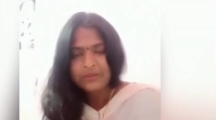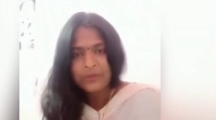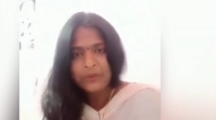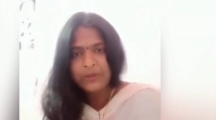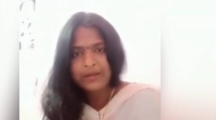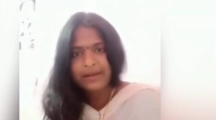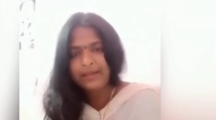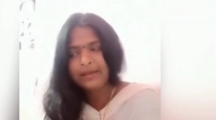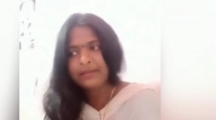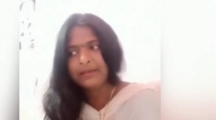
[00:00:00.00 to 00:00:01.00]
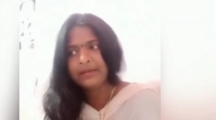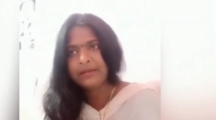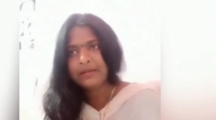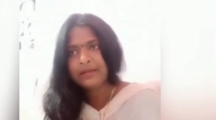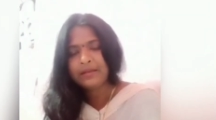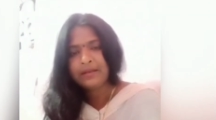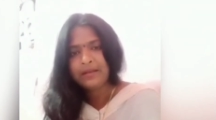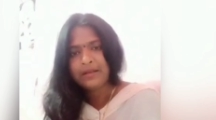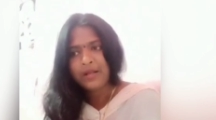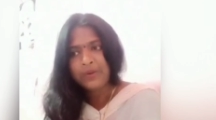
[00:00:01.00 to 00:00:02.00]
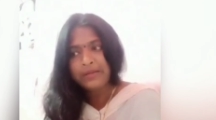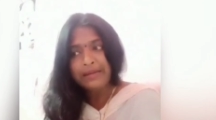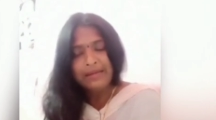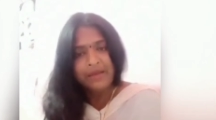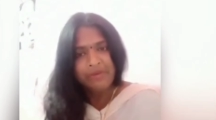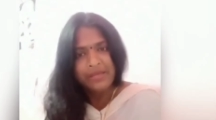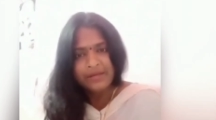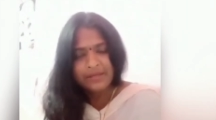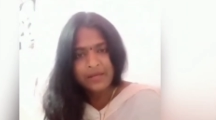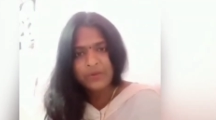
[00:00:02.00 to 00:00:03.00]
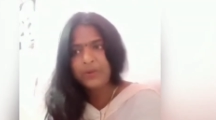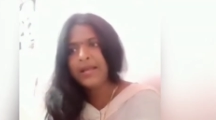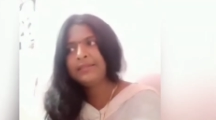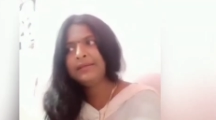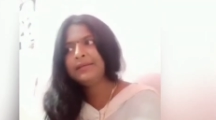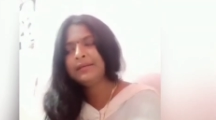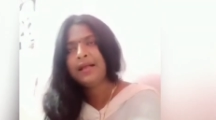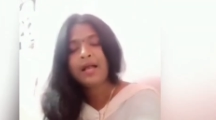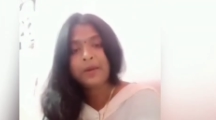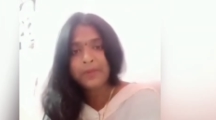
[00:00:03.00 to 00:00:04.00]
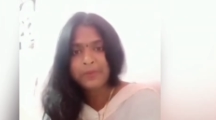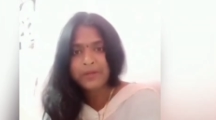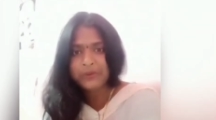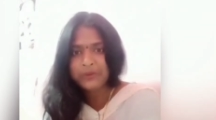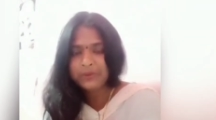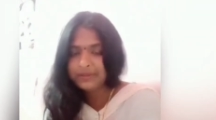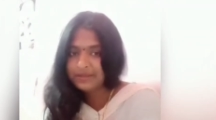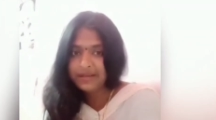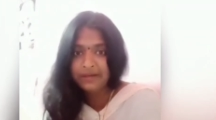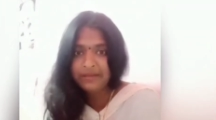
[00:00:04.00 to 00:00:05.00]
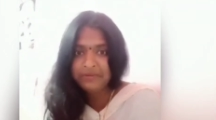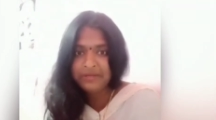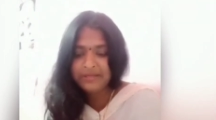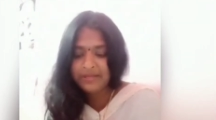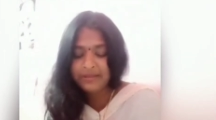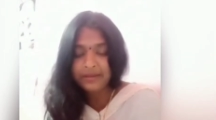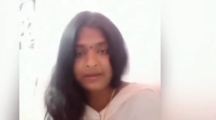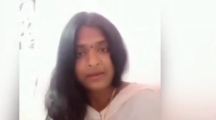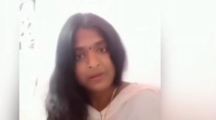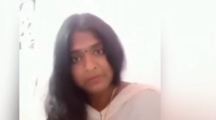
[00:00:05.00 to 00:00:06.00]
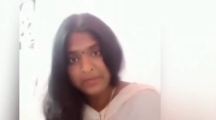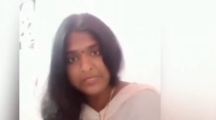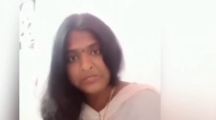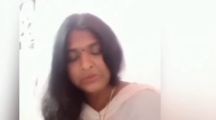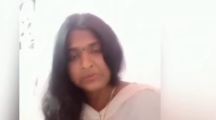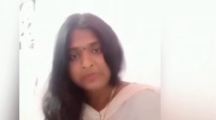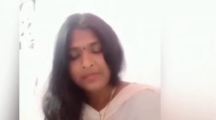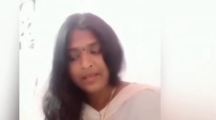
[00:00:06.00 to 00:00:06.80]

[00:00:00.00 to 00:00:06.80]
துரோகம் நினைக்காதீங்க அவங்க நல்லாவே இருக்கக்கூடாது அப்படின்னு மட்டும் கண்ணீர் விட்டுறாதீங்க படிச்சிடும்